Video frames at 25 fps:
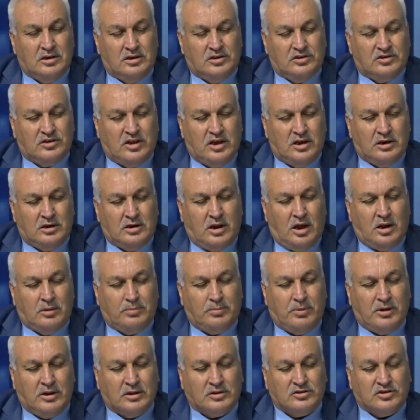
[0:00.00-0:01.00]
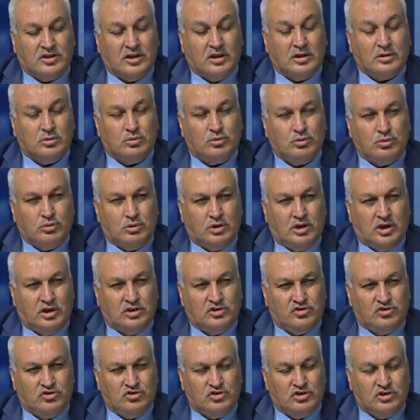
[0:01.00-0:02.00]
Sayın Alparslan
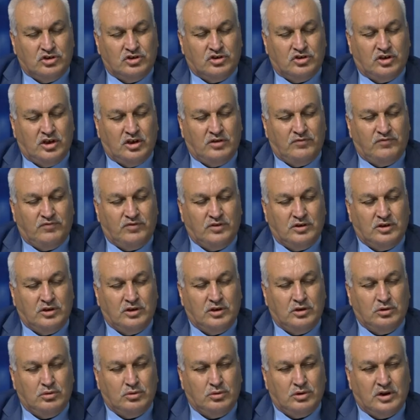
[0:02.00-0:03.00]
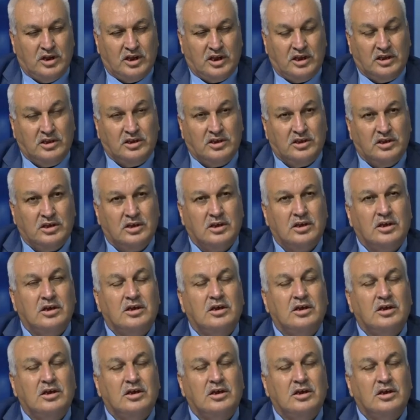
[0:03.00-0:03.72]
Türkeş, Seyfi İyi Yürek